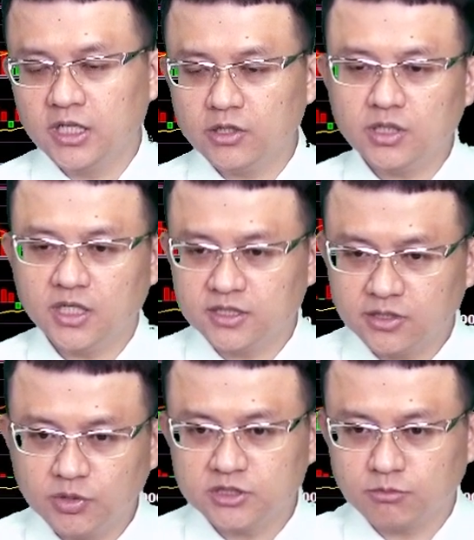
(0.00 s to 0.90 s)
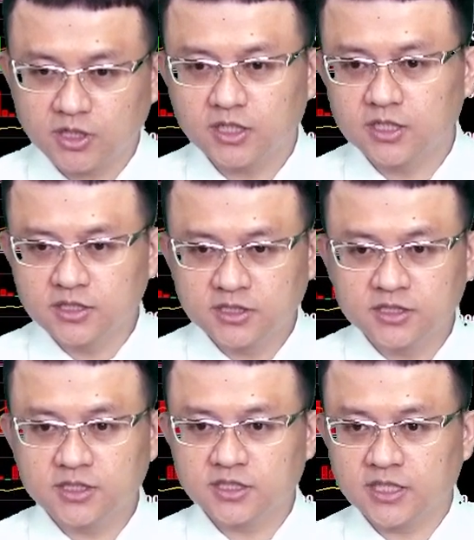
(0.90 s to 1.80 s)
啊，那为什么呢？其实这
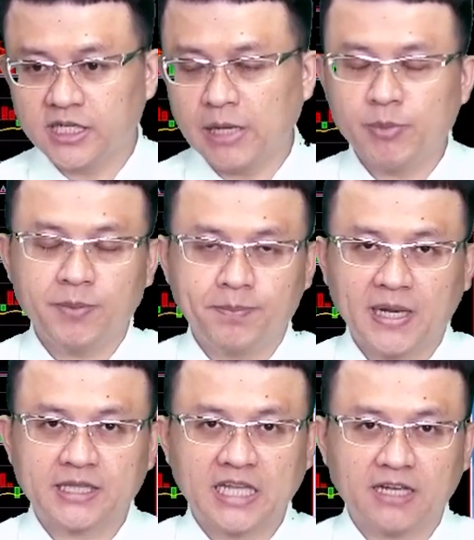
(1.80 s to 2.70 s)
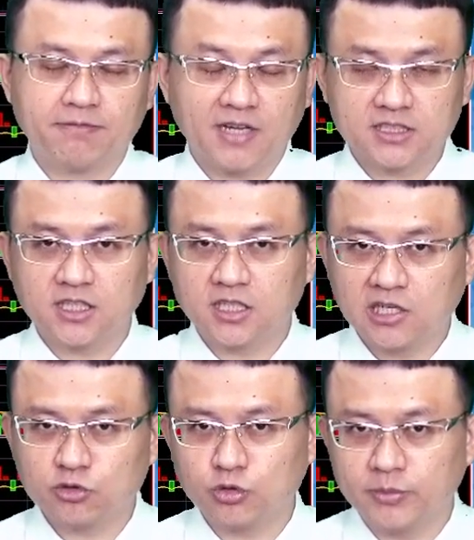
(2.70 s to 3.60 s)
是葛兰碧八大法则告
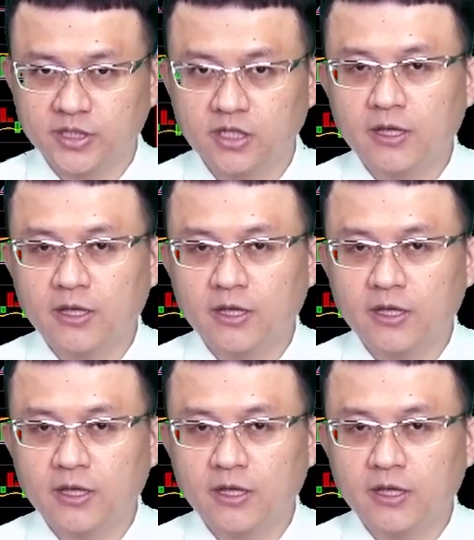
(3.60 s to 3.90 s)
诉我们的：